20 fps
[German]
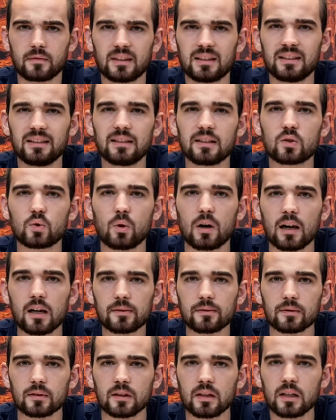ihnen zu
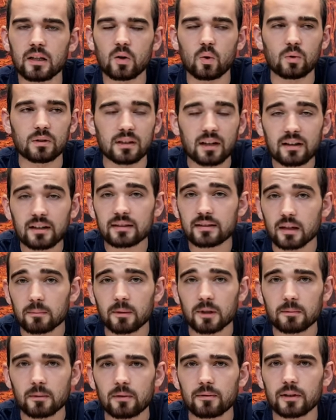helfen. Und ja, das kann
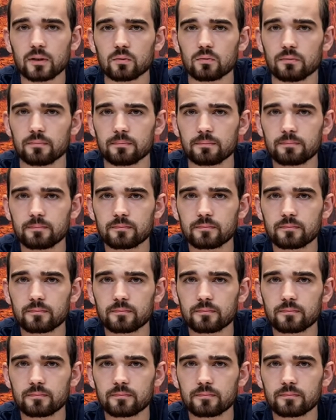manchmal wehtun.